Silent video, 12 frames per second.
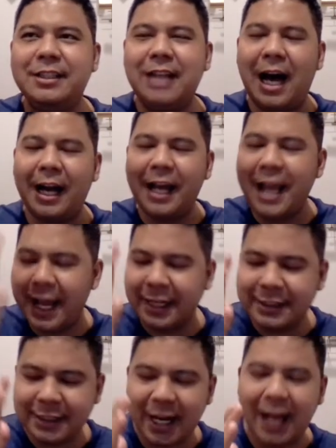อ่าได้เห็น
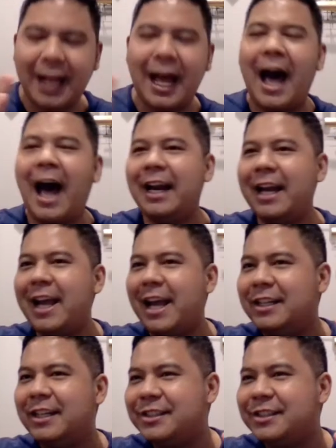จินตนาการได้เห็น